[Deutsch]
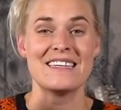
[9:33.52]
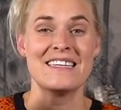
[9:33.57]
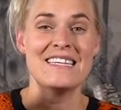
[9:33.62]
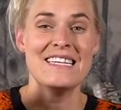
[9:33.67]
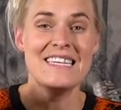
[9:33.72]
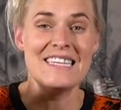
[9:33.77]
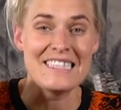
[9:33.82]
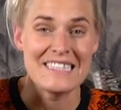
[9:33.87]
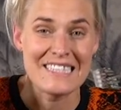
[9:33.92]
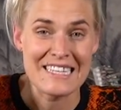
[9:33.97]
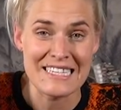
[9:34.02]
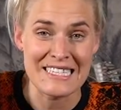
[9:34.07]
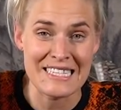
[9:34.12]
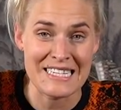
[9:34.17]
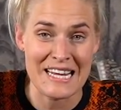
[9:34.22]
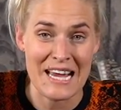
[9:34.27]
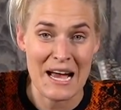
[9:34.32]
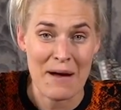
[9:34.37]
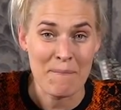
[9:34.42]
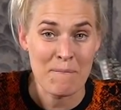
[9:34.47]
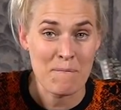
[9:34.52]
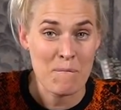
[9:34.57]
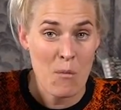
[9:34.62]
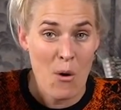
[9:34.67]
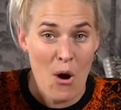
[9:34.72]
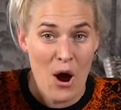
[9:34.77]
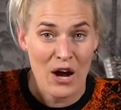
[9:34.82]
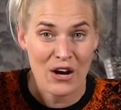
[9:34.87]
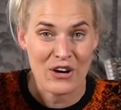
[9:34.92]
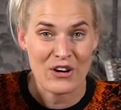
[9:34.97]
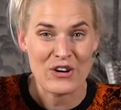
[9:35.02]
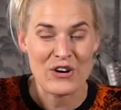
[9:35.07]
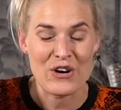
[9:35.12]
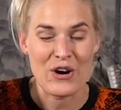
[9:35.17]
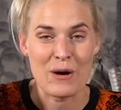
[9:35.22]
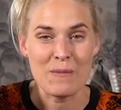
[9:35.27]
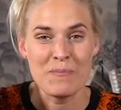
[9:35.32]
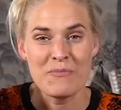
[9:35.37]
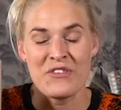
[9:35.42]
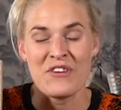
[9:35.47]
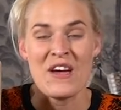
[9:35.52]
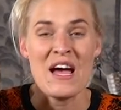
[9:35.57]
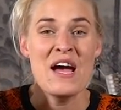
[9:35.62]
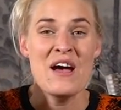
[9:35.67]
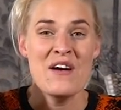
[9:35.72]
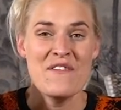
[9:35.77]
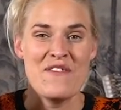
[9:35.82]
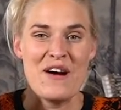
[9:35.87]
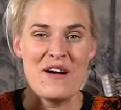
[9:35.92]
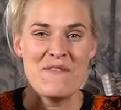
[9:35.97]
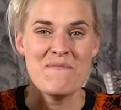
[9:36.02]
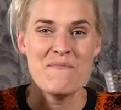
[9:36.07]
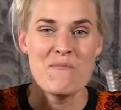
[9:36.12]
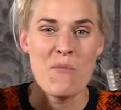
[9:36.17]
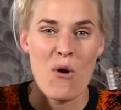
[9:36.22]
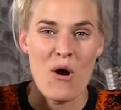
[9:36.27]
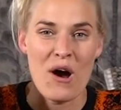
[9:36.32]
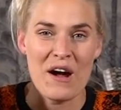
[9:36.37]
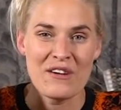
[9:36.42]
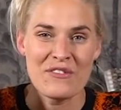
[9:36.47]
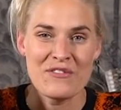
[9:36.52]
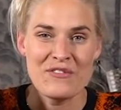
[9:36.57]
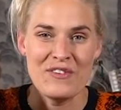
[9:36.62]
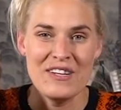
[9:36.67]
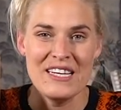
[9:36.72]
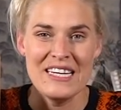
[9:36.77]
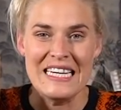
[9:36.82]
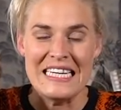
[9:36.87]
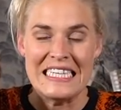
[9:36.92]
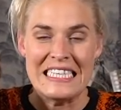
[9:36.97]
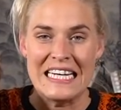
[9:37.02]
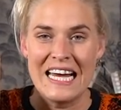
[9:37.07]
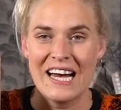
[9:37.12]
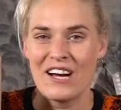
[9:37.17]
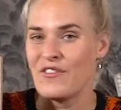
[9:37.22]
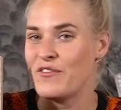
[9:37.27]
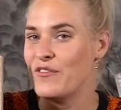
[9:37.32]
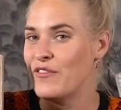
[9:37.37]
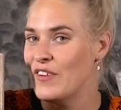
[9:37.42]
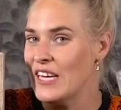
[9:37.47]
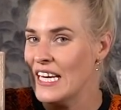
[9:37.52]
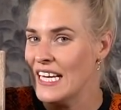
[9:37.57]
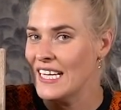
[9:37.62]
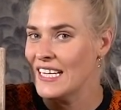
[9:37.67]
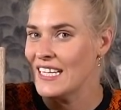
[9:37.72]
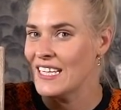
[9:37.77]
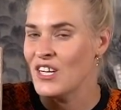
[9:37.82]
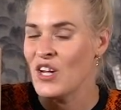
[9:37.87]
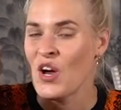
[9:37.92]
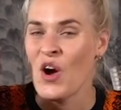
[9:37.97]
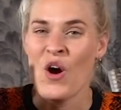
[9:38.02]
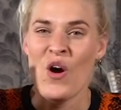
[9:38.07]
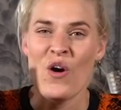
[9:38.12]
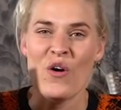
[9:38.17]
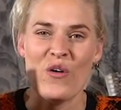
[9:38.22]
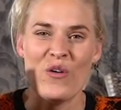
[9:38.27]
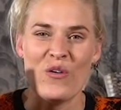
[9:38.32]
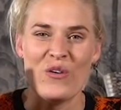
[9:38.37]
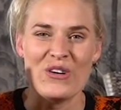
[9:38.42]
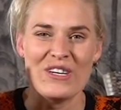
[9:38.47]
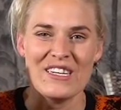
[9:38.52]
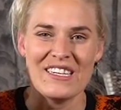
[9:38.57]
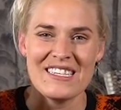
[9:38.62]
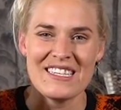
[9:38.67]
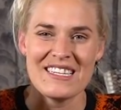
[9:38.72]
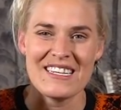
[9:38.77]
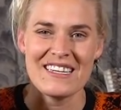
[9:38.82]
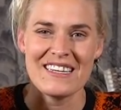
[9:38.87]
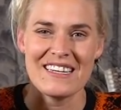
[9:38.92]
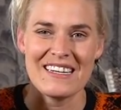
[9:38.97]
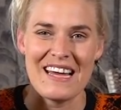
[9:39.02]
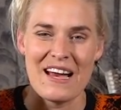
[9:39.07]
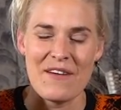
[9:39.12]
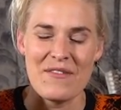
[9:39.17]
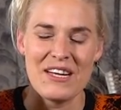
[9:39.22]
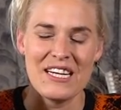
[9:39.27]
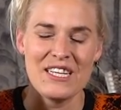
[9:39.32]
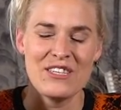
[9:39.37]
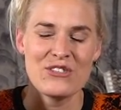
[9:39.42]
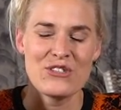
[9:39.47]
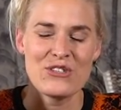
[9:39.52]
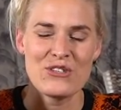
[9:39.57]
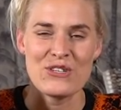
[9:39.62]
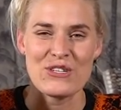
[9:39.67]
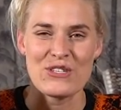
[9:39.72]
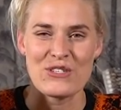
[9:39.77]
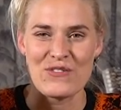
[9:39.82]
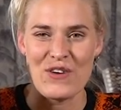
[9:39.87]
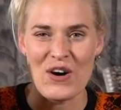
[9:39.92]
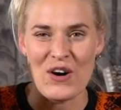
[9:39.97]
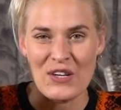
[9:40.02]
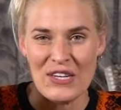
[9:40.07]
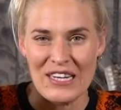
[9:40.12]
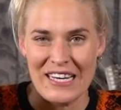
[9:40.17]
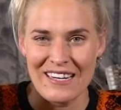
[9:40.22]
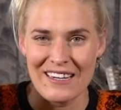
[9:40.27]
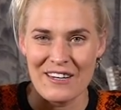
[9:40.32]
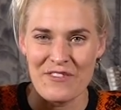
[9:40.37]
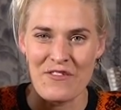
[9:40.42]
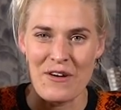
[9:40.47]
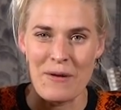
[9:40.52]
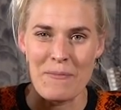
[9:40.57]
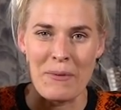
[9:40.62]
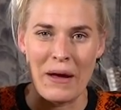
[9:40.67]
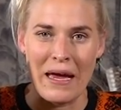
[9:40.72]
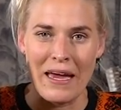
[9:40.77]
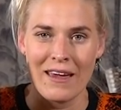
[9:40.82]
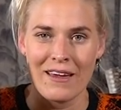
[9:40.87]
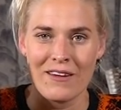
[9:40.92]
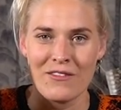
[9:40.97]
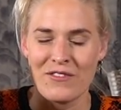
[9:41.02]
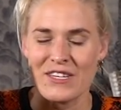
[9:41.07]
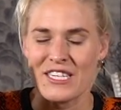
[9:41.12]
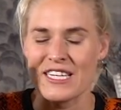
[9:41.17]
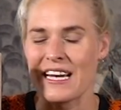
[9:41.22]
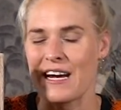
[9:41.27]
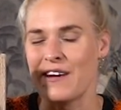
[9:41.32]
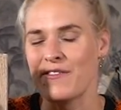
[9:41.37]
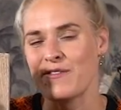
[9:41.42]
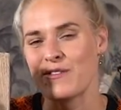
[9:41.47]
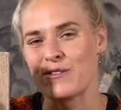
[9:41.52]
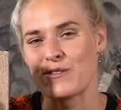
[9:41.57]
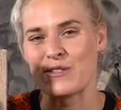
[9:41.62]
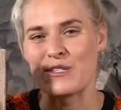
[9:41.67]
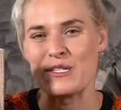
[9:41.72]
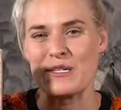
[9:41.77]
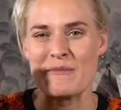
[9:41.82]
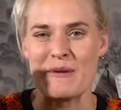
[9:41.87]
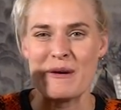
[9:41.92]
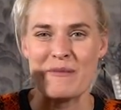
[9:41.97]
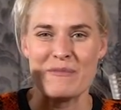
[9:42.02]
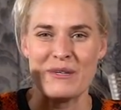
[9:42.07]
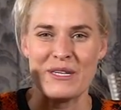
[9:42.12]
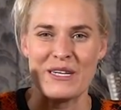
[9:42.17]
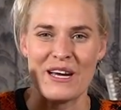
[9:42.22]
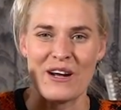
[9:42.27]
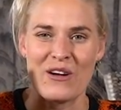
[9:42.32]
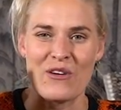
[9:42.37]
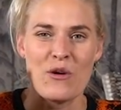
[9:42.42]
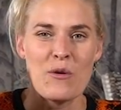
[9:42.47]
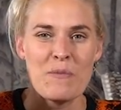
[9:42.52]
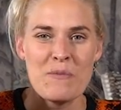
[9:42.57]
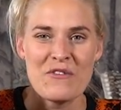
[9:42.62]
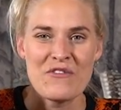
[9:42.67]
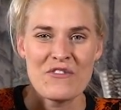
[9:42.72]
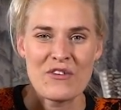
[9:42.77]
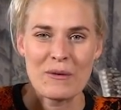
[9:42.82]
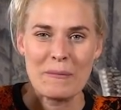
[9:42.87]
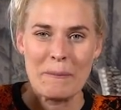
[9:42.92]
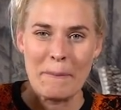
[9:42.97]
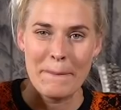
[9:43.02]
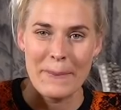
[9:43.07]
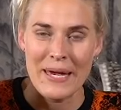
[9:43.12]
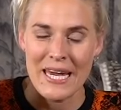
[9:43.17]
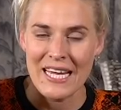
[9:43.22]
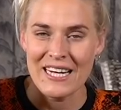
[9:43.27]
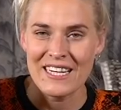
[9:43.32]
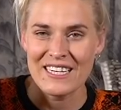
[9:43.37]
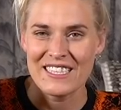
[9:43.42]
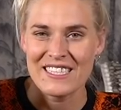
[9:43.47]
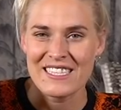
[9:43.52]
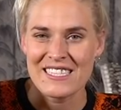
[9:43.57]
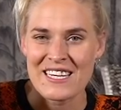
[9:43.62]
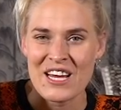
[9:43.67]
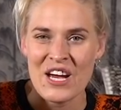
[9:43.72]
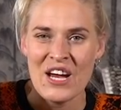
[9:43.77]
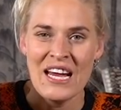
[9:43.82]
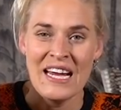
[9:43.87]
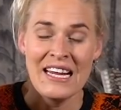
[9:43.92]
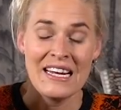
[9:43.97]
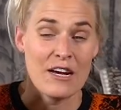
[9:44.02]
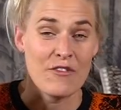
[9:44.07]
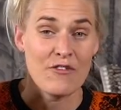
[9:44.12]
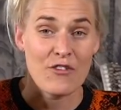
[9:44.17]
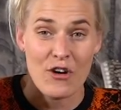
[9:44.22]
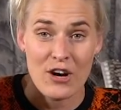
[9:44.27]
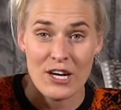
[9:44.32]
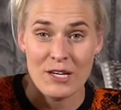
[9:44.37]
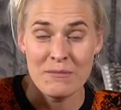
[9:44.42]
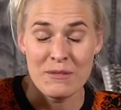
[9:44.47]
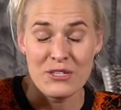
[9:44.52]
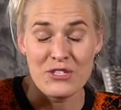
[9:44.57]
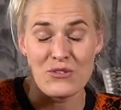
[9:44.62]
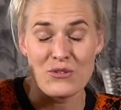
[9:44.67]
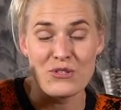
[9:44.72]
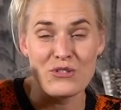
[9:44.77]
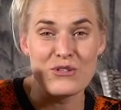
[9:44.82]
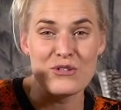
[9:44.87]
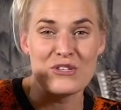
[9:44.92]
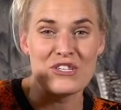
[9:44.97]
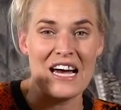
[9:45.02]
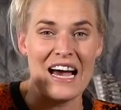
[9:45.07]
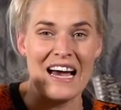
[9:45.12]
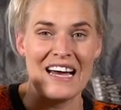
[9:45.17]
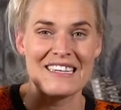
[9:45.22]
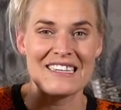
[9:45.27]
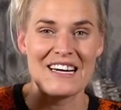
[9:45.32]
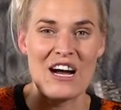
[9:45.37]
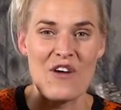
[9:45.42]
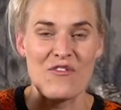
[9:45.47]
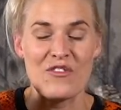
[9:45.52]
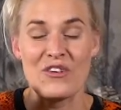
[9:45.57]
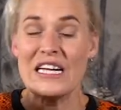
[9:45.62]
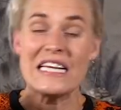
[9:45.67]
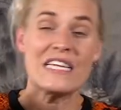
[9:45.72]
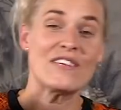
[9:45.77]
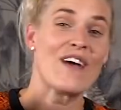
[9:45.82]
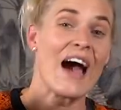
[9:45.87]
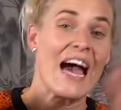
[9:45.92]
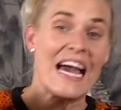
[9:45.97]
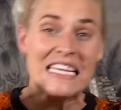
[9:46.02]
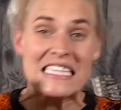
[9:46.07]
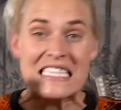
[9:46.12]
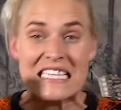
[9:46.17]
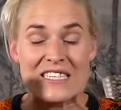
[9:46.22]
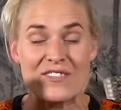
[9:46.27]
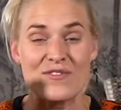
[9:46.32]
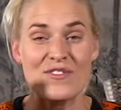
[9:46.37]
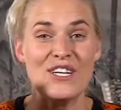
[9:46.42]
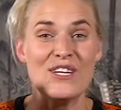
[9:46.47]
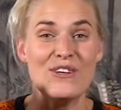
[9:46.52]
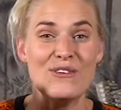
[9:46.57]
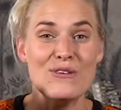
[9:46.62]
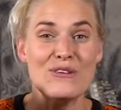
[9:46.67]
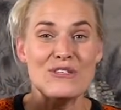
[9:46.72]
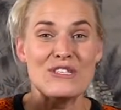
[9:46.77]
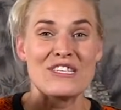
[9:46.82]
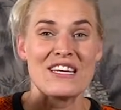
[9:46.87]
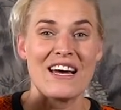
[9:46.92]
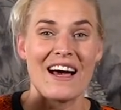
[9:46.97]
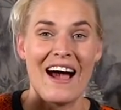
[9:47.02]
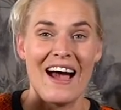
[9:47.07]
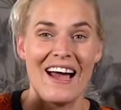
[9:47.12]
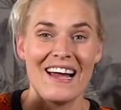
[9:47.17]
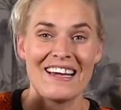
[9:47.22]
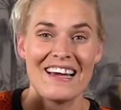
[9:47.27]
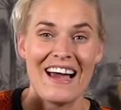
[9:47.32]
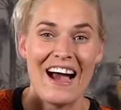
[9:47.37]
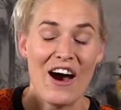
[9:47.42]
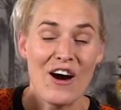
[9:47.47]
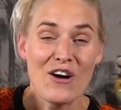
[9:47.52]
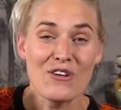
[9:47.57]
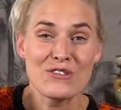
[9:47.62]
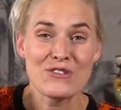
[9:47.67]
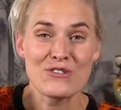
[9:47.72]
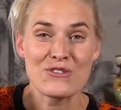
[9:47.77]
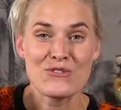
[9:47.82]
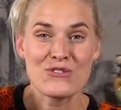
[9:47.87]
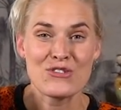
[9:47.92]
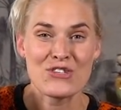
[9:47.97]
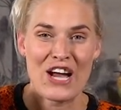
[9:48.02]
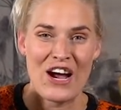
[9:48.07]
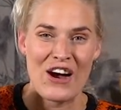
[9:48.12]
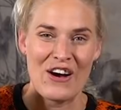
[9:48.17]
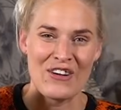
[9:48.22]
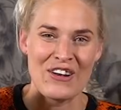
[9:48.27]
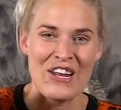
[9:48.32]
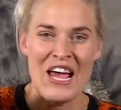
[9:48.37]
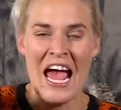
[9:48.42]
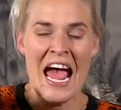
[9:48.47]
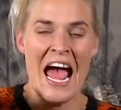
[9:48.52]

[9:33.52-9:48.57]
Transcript: nicht, dass der morgen kommt, weil morgen fliege ich nach Wien und äh, da werde ich ein schönes Wochenende verbringen. Wir treffen uns immer mit einer Gruppe von Mädels. Da freue ich mich schon total drauf. Und ich weiß, dass viele Österreicher auch zuschauen.